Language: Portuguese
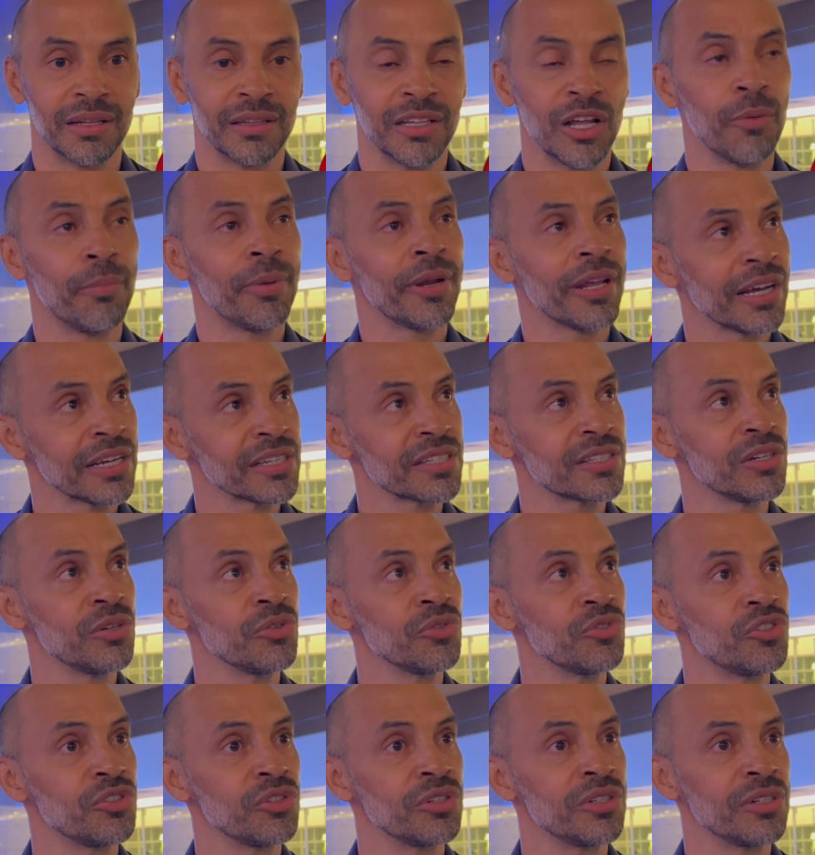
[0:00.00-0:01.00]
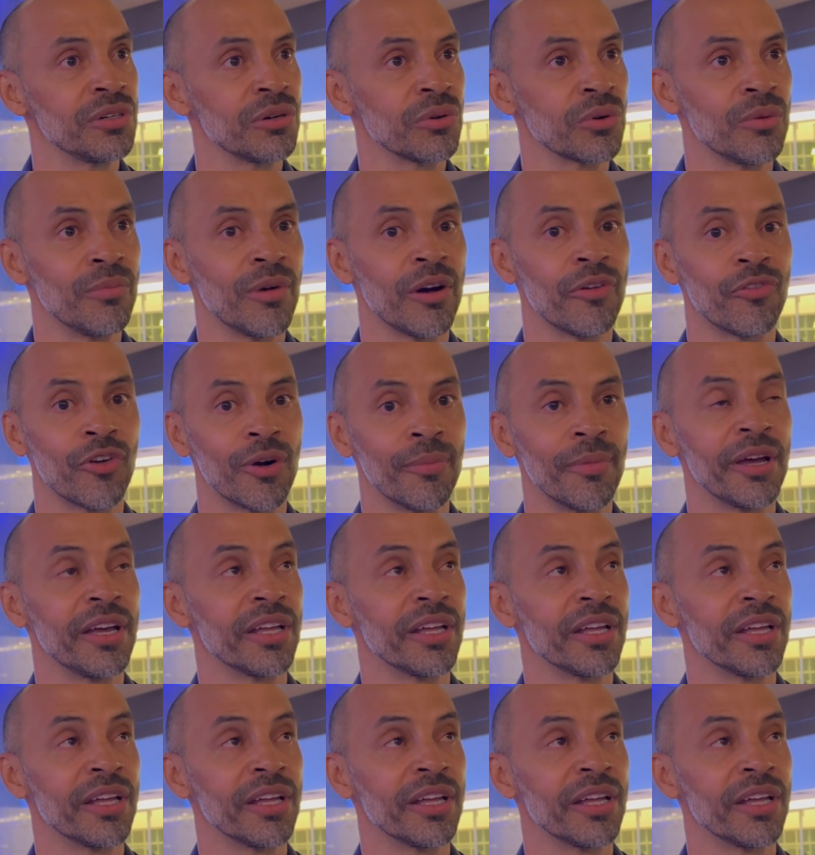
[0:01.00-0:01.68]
na obrigação de, de alguma forma,